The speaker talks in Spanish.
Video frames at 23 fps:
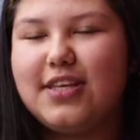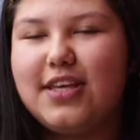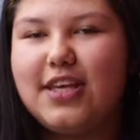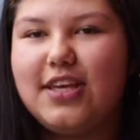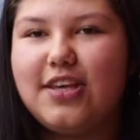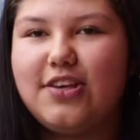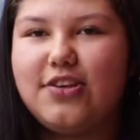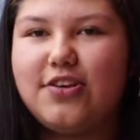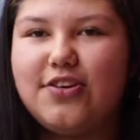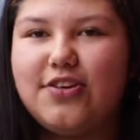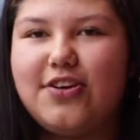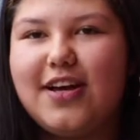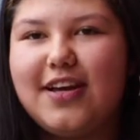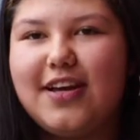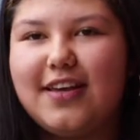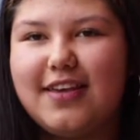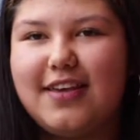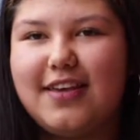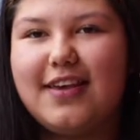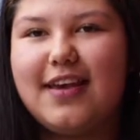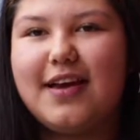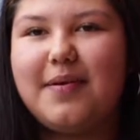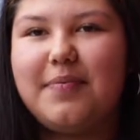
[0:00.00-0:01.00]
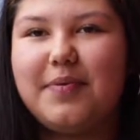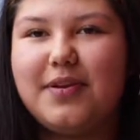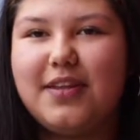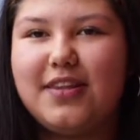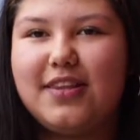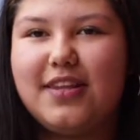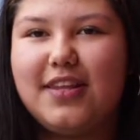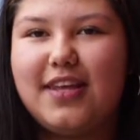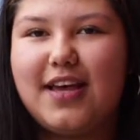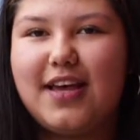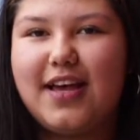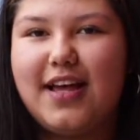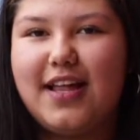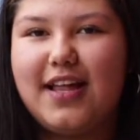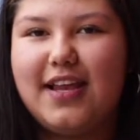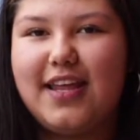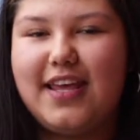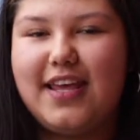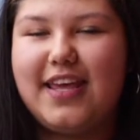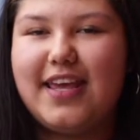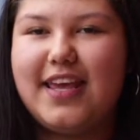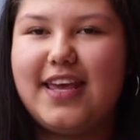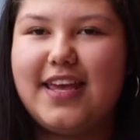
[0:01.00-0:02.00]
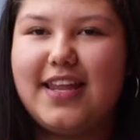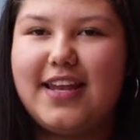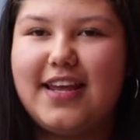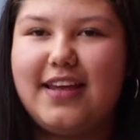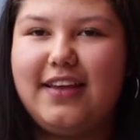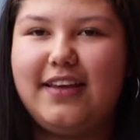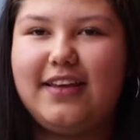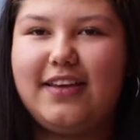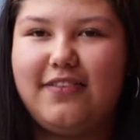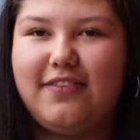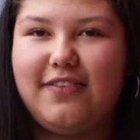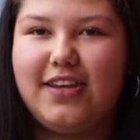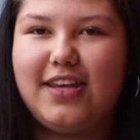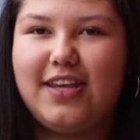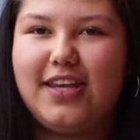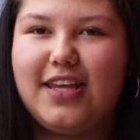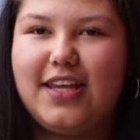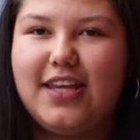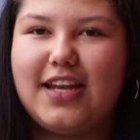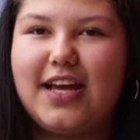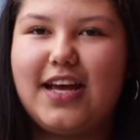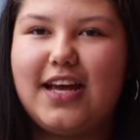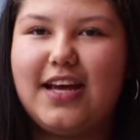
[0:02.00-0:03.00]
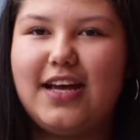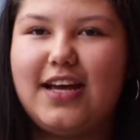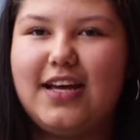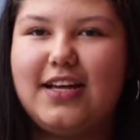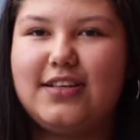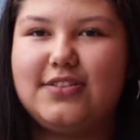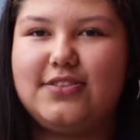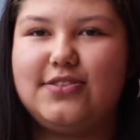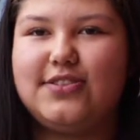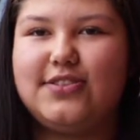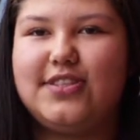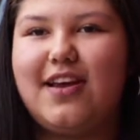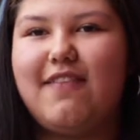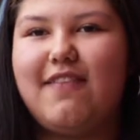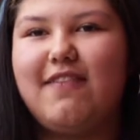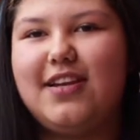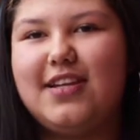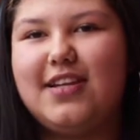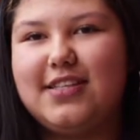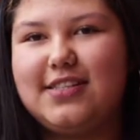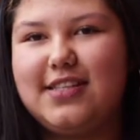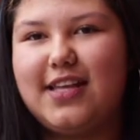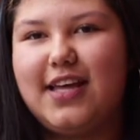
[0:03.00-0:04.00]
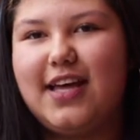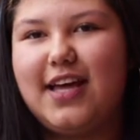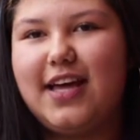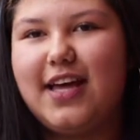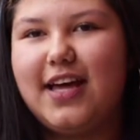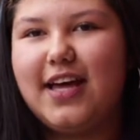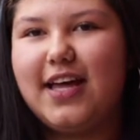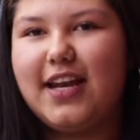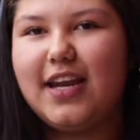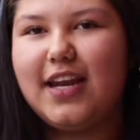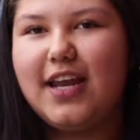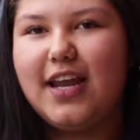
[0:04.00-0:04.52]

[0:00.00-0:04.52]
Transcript: y yo aquí aprendí a leer, a escribir, a sociabilizar,